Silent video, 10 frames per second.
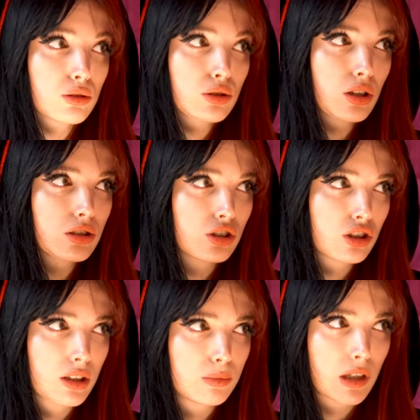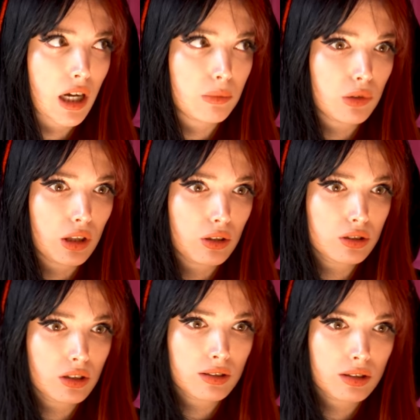Non so se ce le abbiamo, le
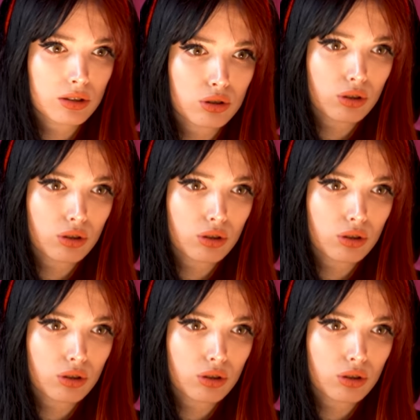cosette di